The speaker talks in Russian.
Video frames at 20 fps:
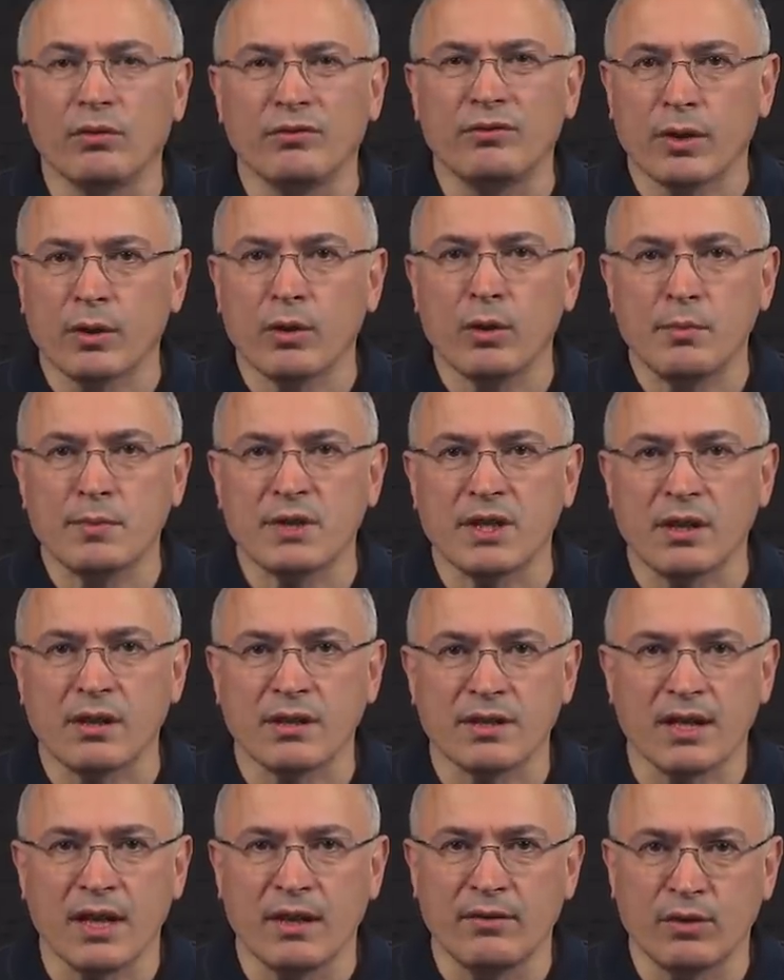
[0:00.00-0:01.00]
вернемся к
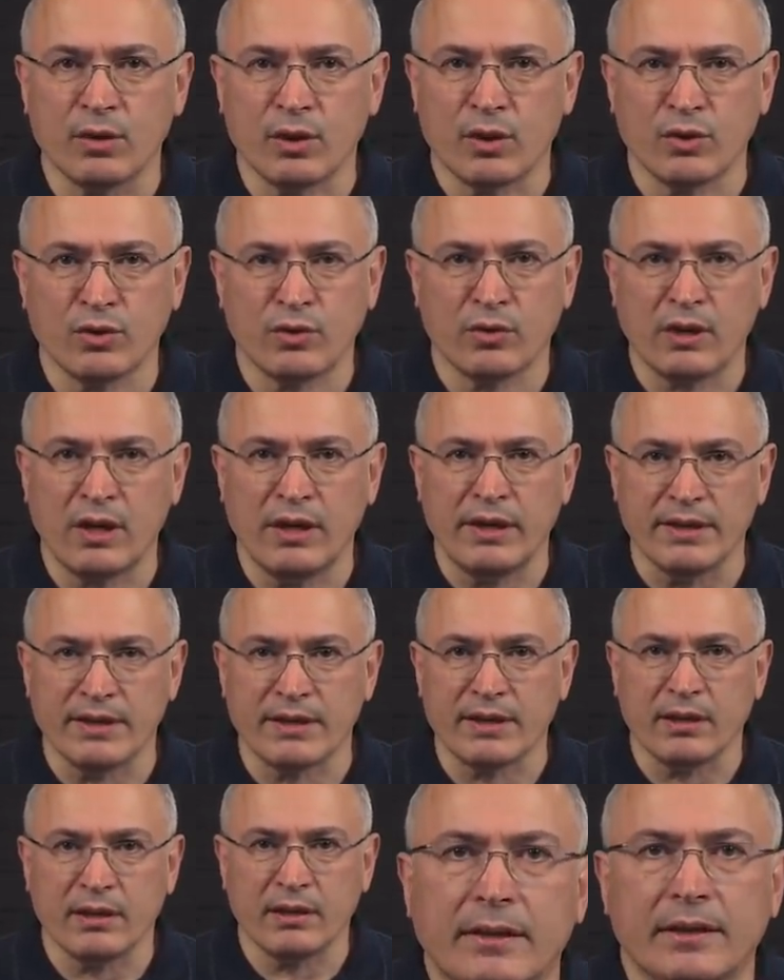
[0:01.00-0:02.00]
разговору о
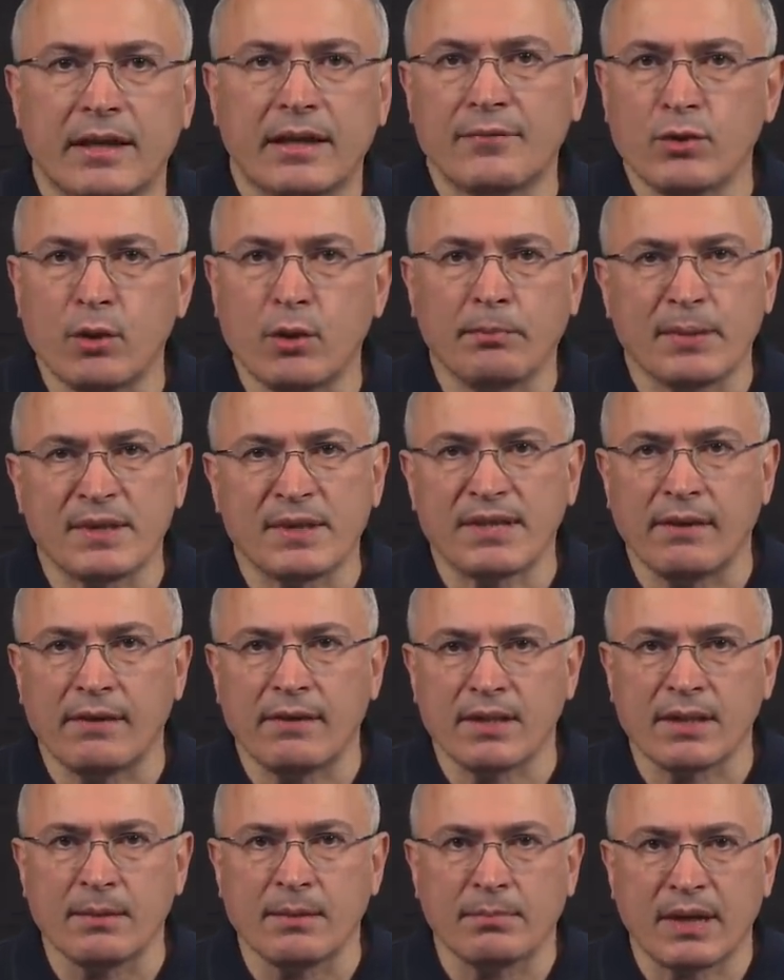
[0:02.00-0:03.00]
журналистах. На всем постсоветском